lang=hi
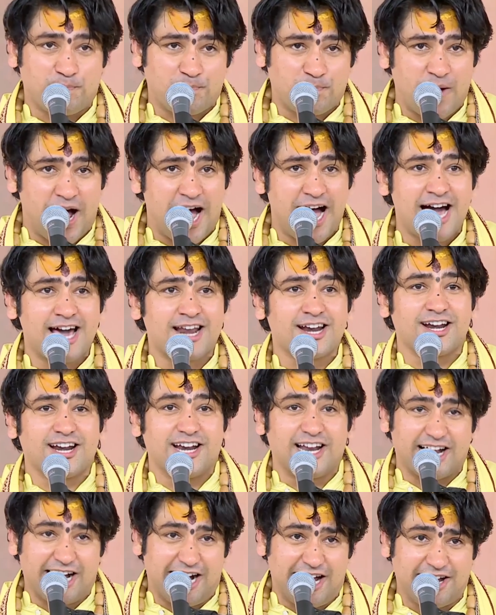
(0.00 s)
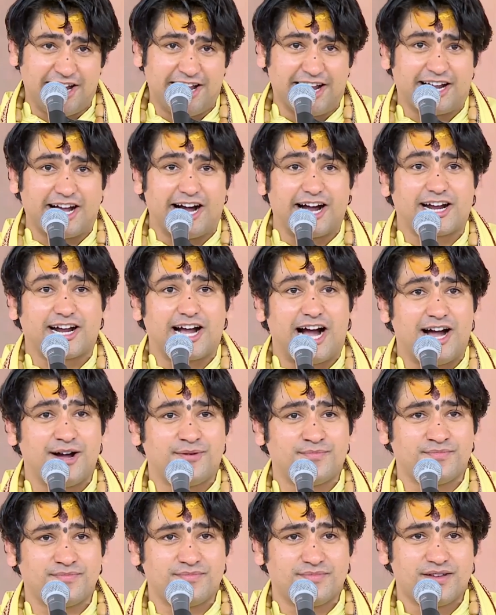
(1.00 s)
पार लगाने का
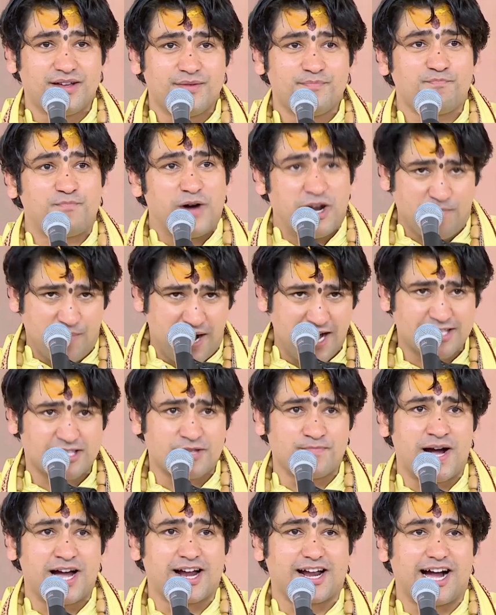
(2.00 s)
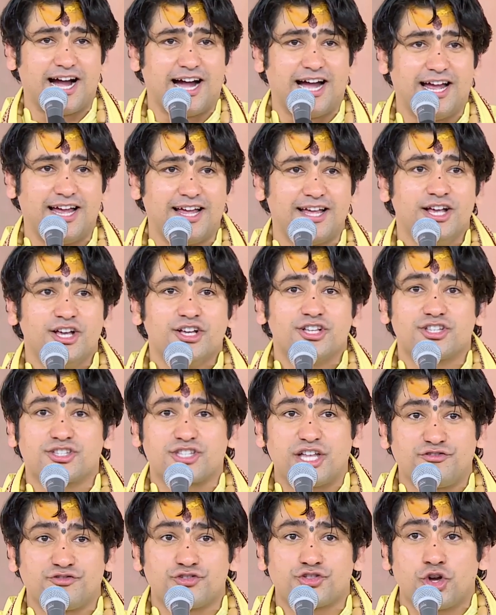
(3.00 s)
काम परमात्मा का है
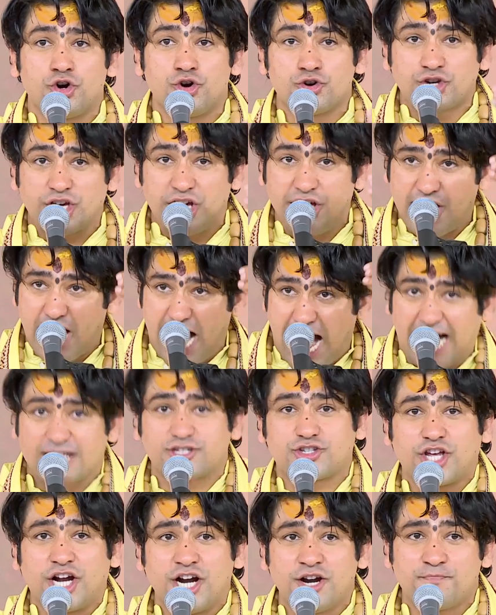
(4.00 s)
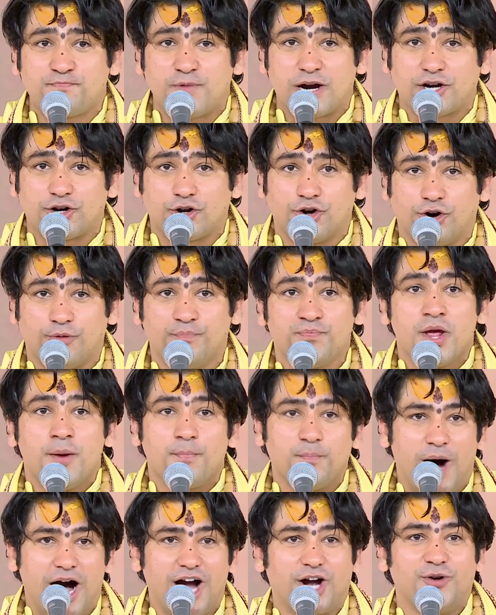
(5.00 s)
संतों के आचरण पकड़ो
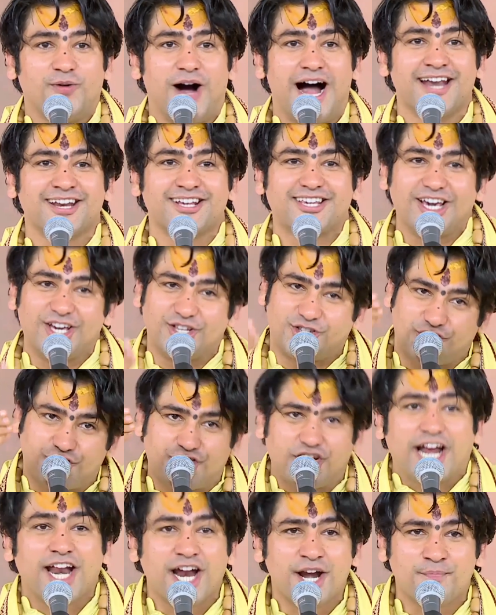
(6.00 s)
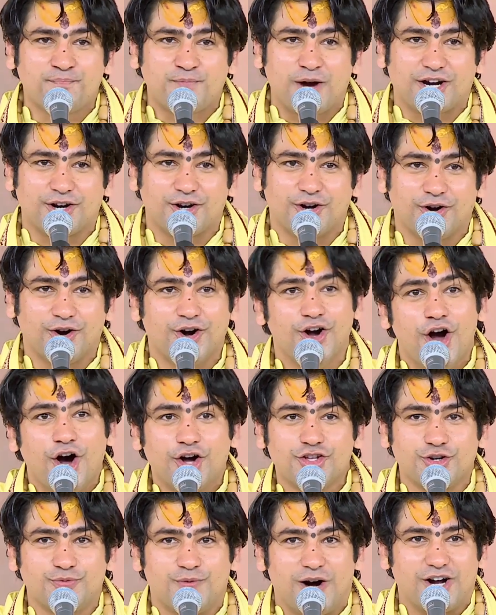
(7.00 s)
भगवान के चरण पकड़ो
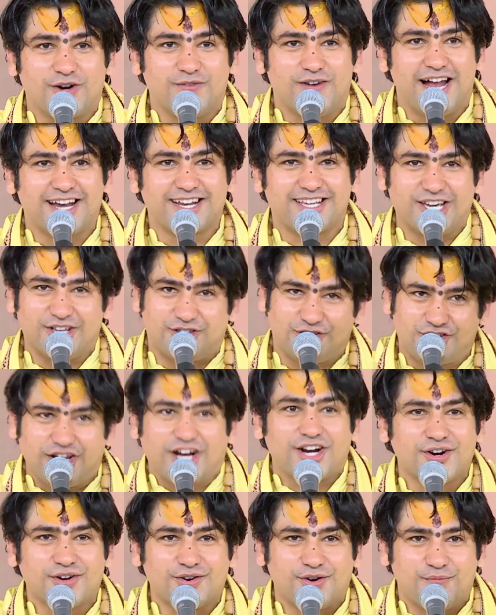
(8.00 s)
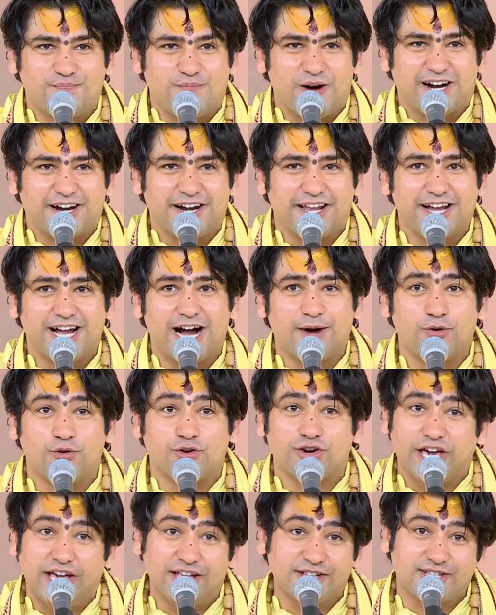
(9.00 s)
और जो भगवान के चरण को पकड़ेगा वो
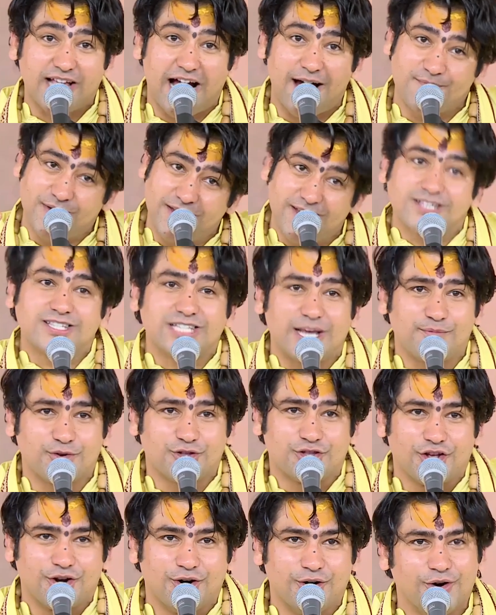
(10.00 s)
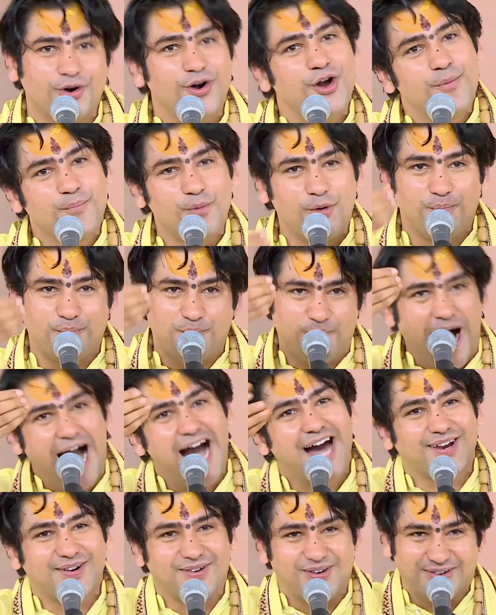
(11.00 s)
कैसा भी समुद्र हो वो
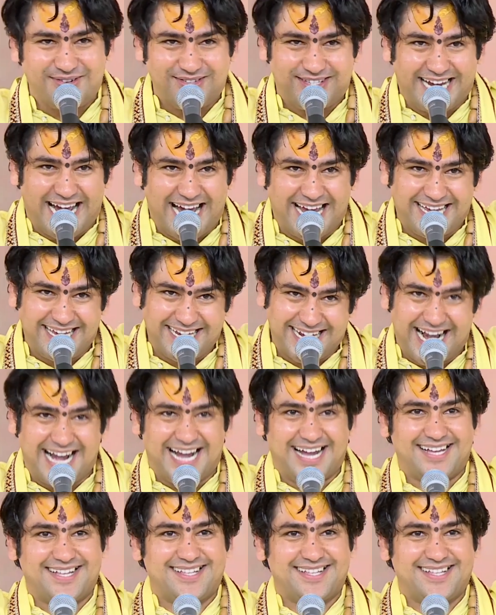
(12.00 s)
पार हो जाएगा